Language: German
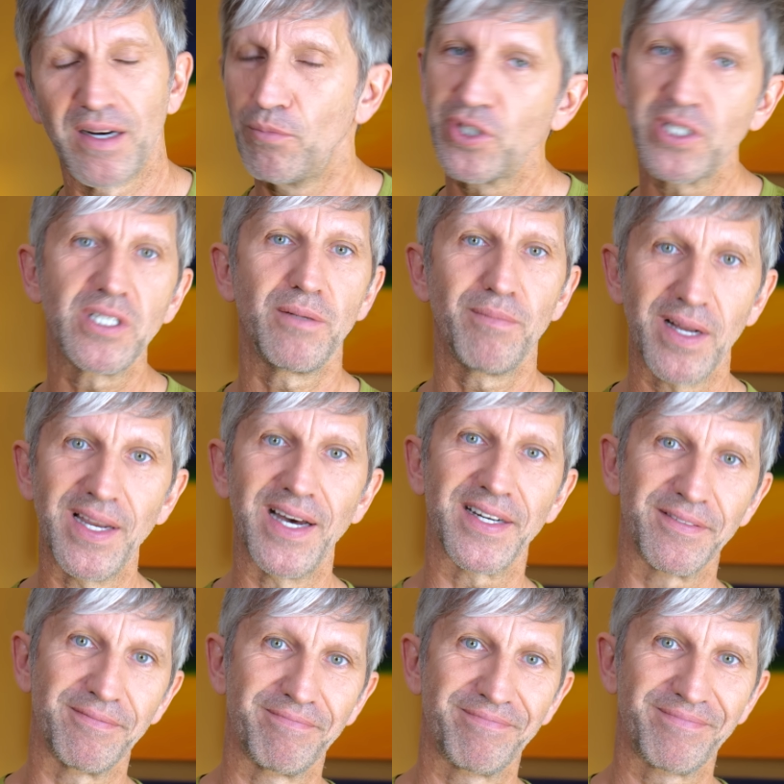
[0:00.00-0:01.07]
Da muss ich immer
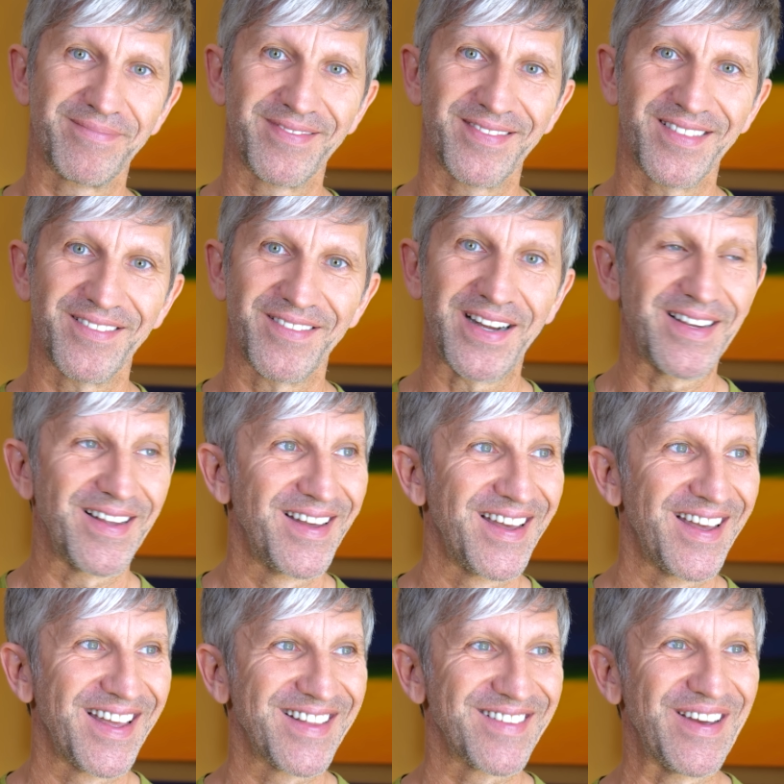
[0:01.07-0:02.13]
lachen. Weil
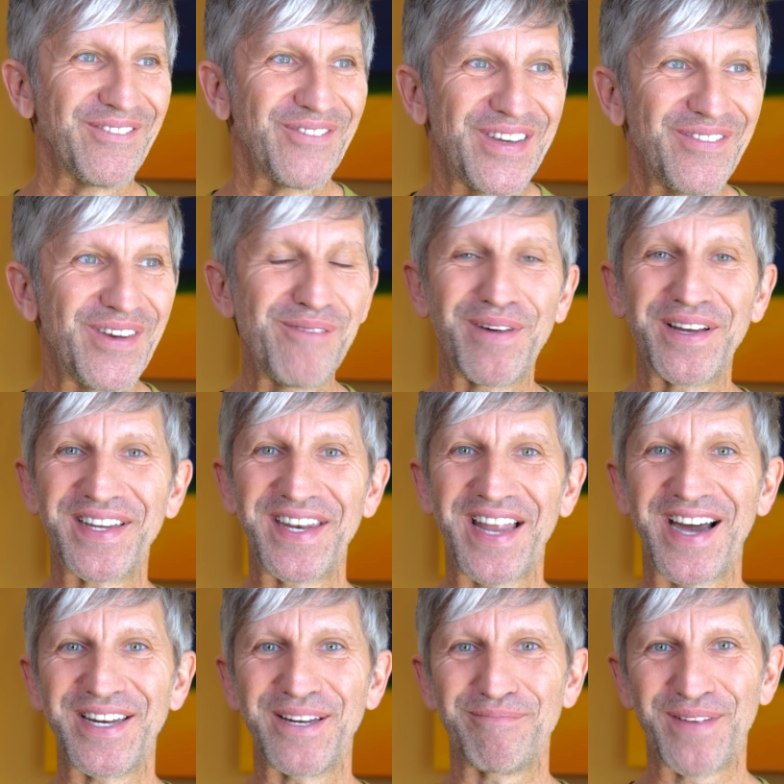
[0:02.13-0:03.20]
wie will man denn
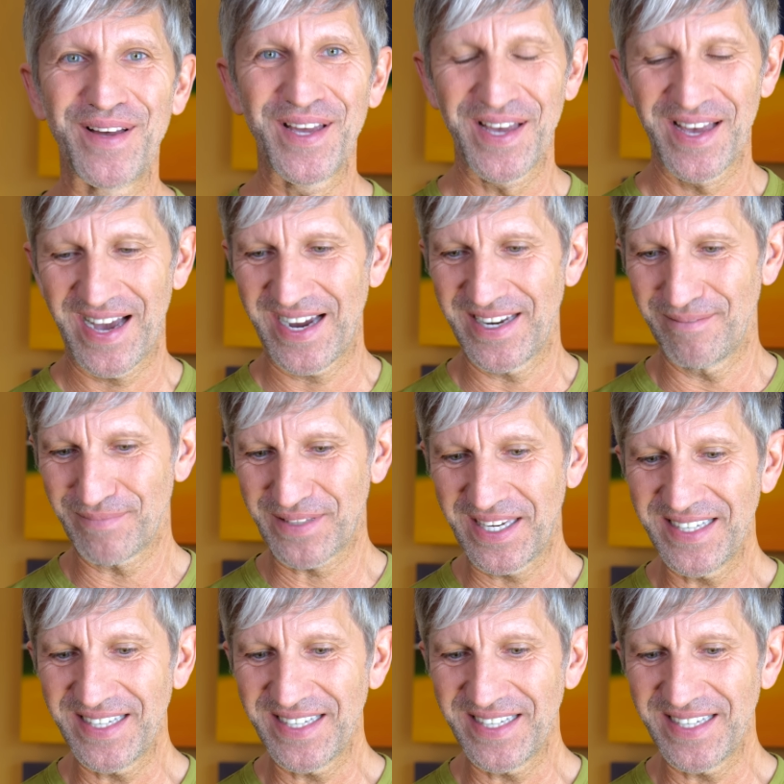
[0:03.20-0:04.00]
einem, einem